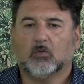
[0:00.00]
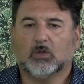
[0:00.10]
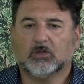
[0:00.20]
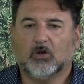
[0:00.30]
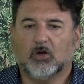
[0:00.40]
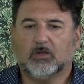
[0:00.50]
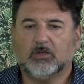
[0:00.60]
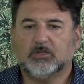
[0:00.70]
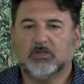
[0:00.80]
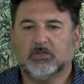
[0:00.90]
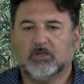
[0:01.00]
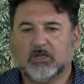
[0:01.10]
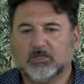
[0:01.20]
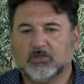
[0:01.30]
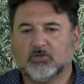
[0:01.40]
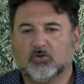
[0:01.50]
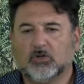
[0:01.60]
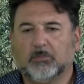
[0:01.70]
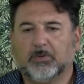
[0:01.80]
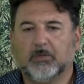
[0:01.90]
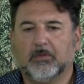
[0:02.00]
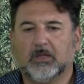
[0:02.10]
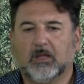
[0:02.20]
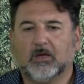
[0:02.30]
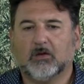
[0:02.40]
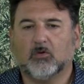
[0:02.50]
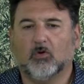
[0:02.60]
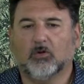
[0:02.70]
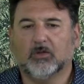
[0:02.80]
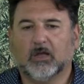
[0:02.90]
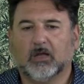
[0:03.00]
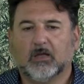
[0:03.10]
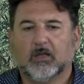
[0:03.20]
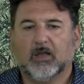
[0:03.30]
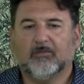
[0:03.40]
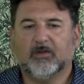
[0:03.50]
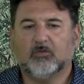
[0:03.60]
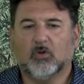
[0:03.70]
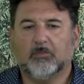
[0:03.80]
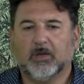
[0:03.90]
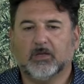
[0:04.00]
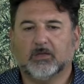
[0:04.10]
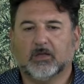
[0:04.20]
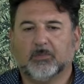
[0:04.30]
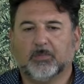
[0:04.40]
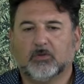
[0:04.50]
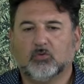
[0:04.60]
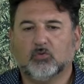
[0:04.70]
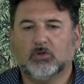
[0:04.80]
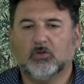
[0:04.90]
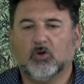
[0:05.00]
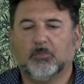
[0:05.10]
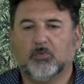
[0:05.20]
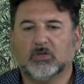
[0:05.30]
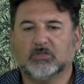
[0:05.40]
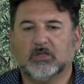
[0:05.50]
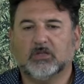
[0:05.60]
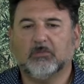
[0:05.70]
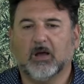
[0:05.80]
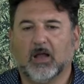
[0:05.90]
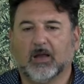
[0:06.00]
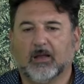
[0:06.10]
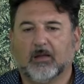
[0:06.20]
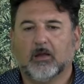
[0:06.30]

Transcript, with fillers: 14-10 giorni prima della raccolta, eventualmente ripetuti dopo una settimana.